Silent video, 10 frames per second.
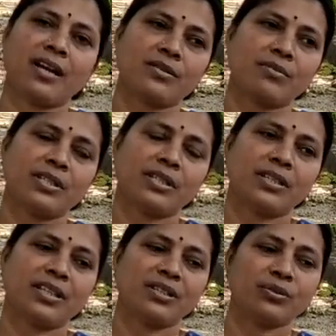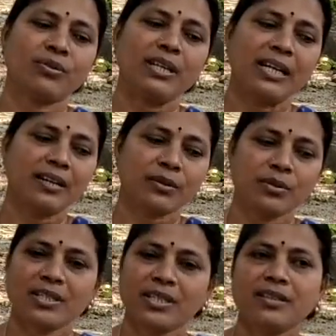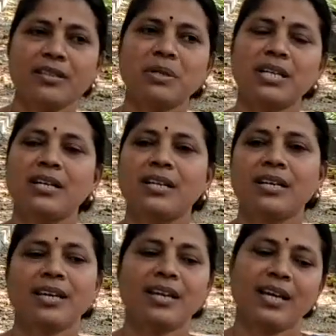క్లాస్ ఉంటుంది సో ఇలా రోజంతా మనల్ని